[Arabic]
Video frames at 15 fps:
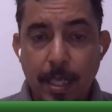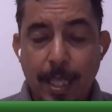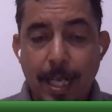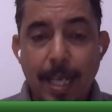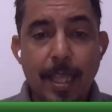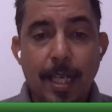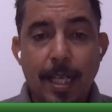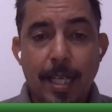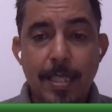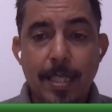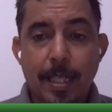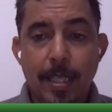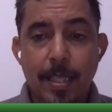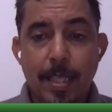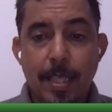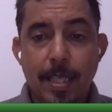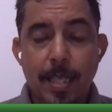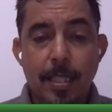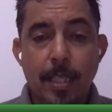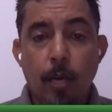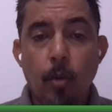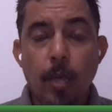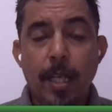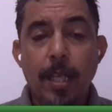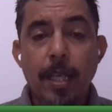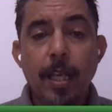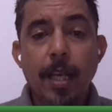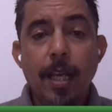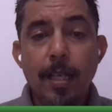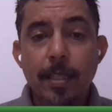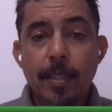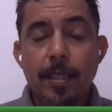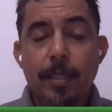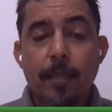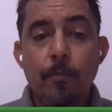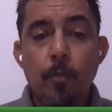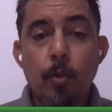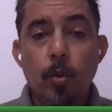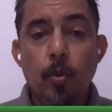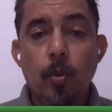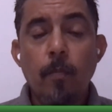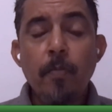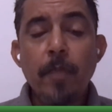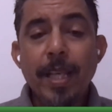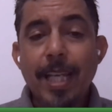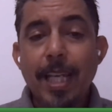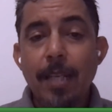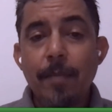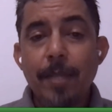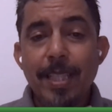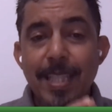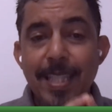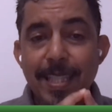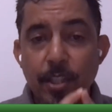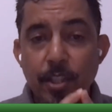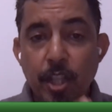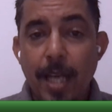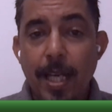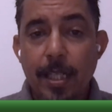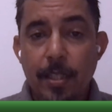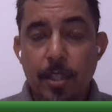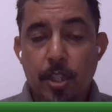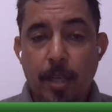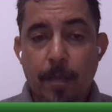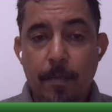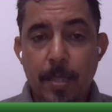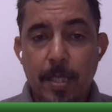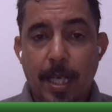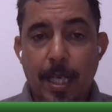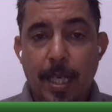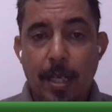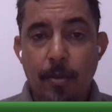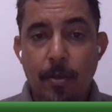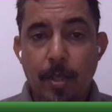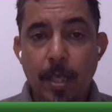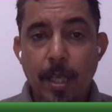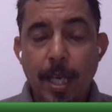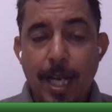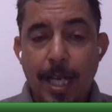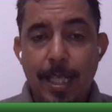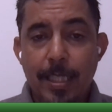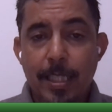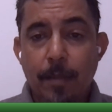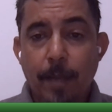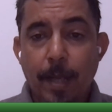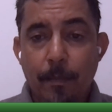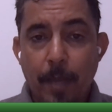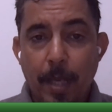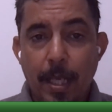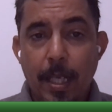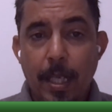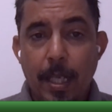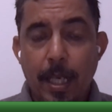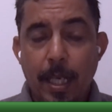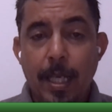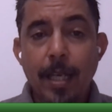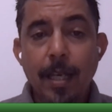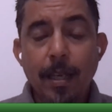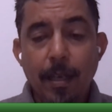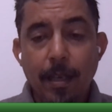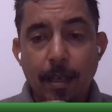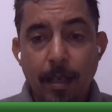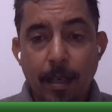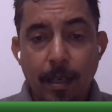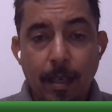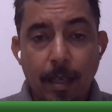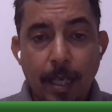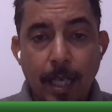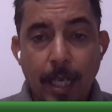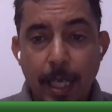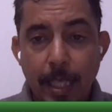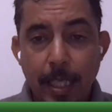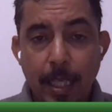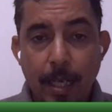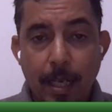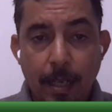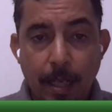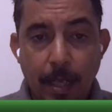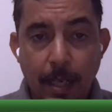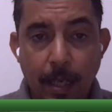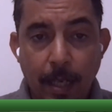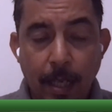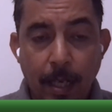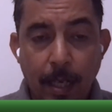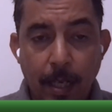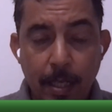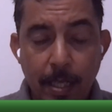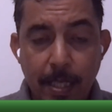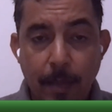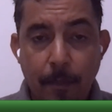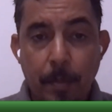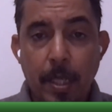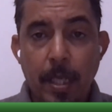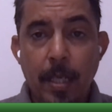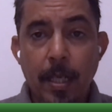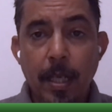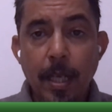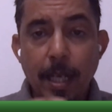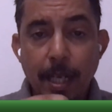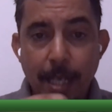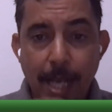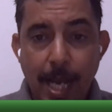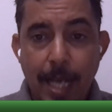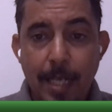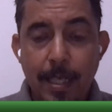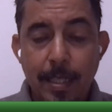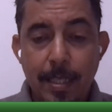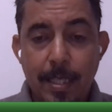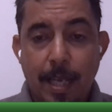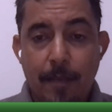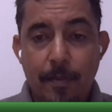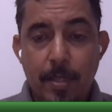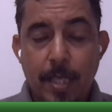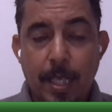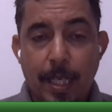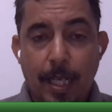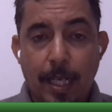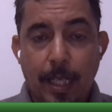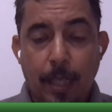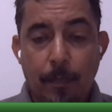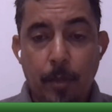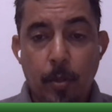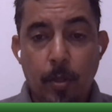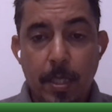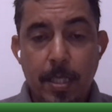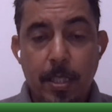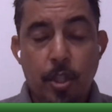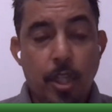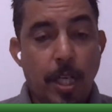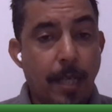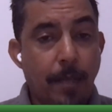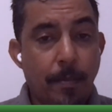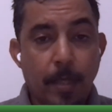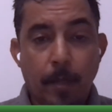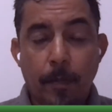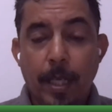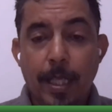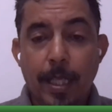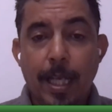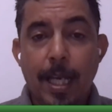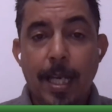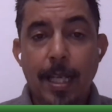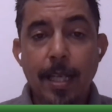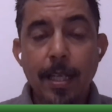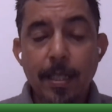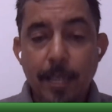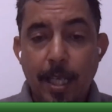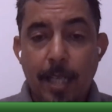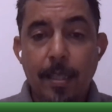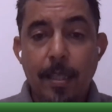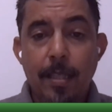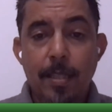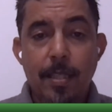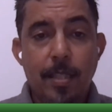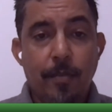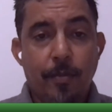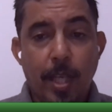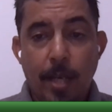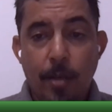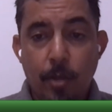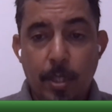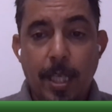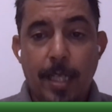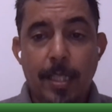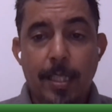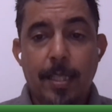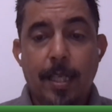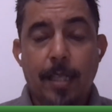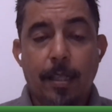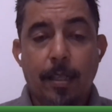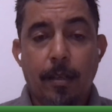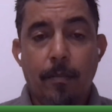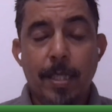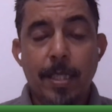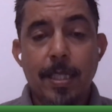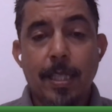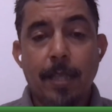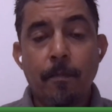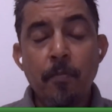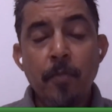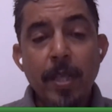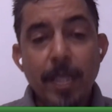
لثلاث عناصر اساسيه اولا يتضمن كلمه استشاره الشعب الصحراوي مم. على اعتبار بانها آه، آه، هي السبيل لحل نزاع في الصحراء الغربيه والاستشاره بطبيعه الحال تعني نعم. الاستفتاء وتعني تقرير المصير